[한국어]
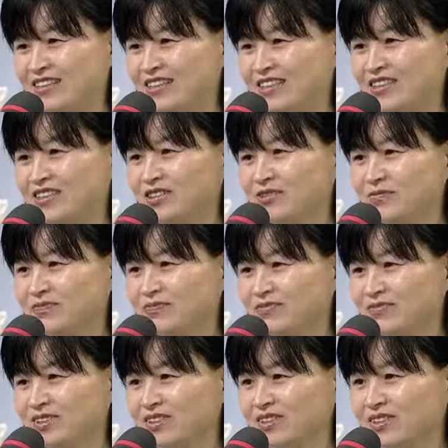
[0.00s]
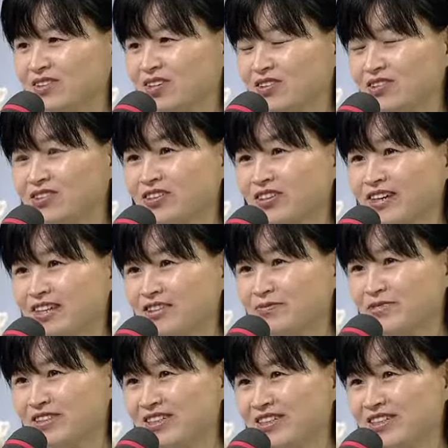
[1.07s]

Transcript: 지금 정서의 힘을